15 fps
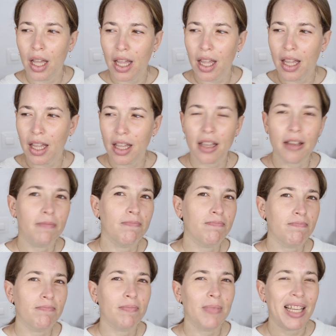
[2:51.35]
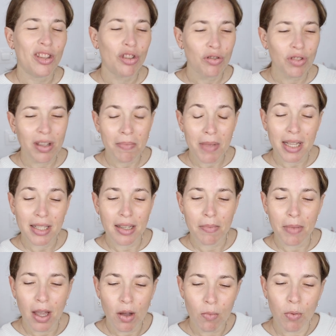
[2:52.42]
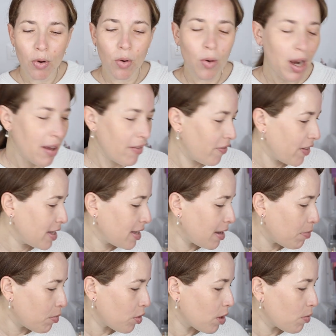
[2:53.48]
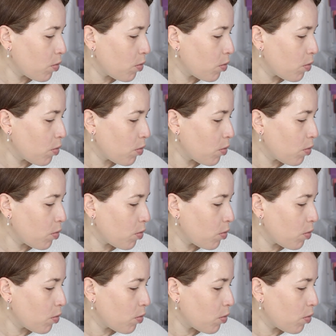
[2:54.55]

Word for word: Eh, esto se me asemeja un poco a la Face and Body.